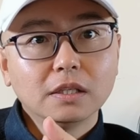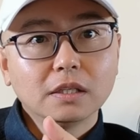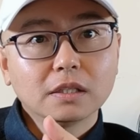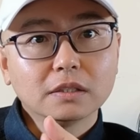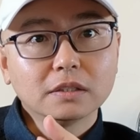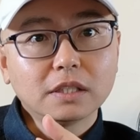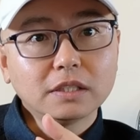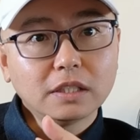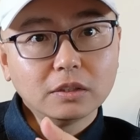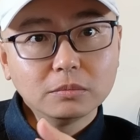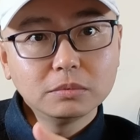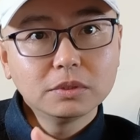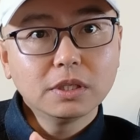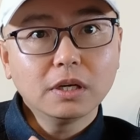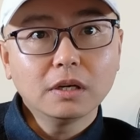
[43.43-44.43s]
可能大家都
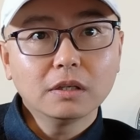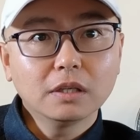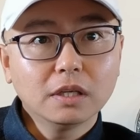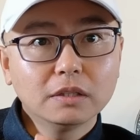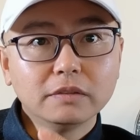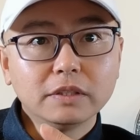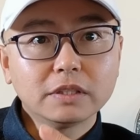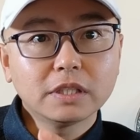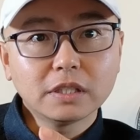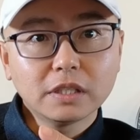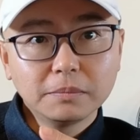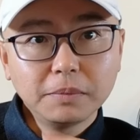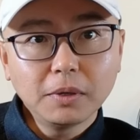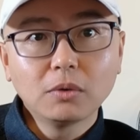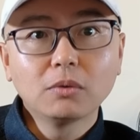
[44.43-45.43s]
不知道啊，因为现
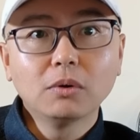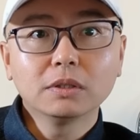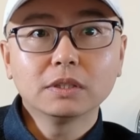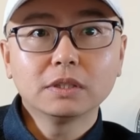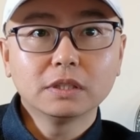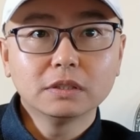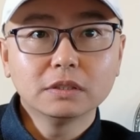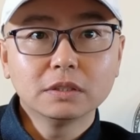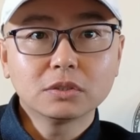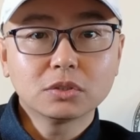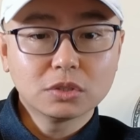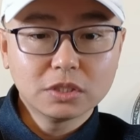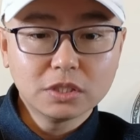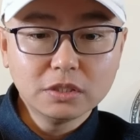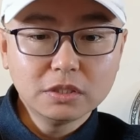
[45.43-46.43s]
在曝光的这个
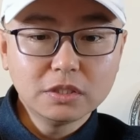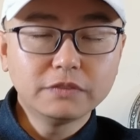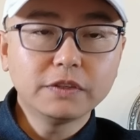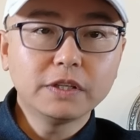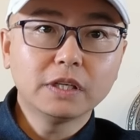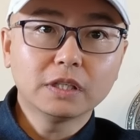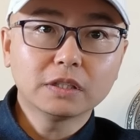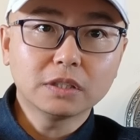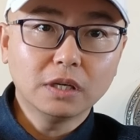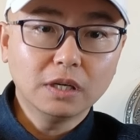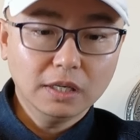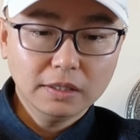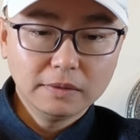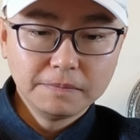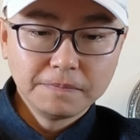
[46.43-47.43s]
信息非常少
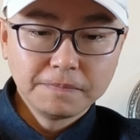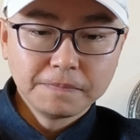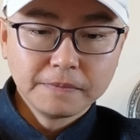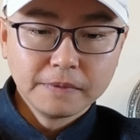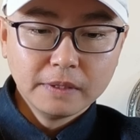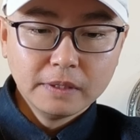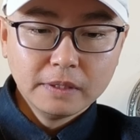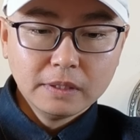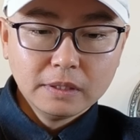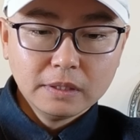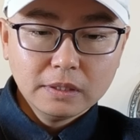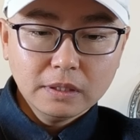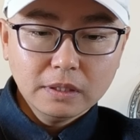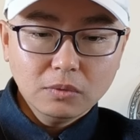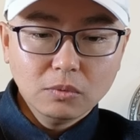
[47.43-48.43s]
啊。
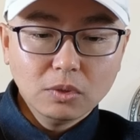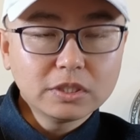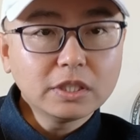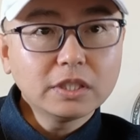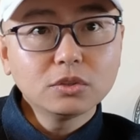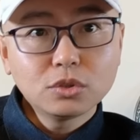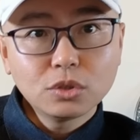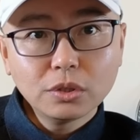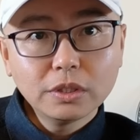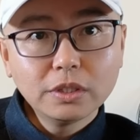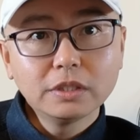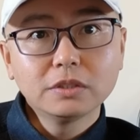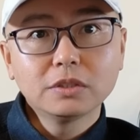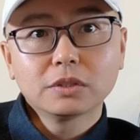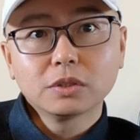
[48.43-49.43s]
啊，我先能确
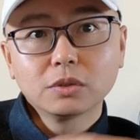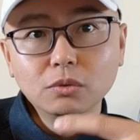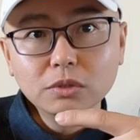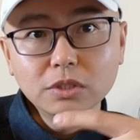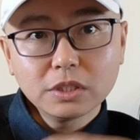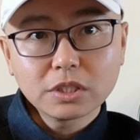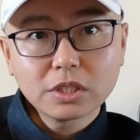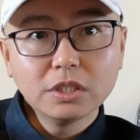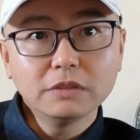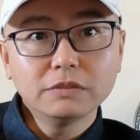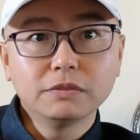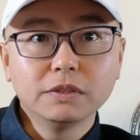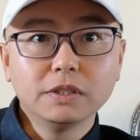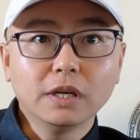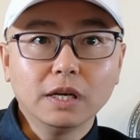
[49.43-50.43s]
定就是攻击十一
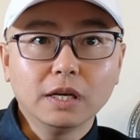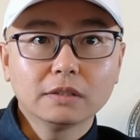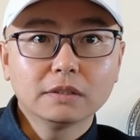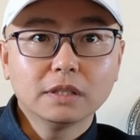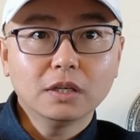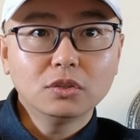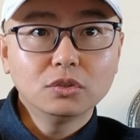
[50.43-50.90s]
服役了啊，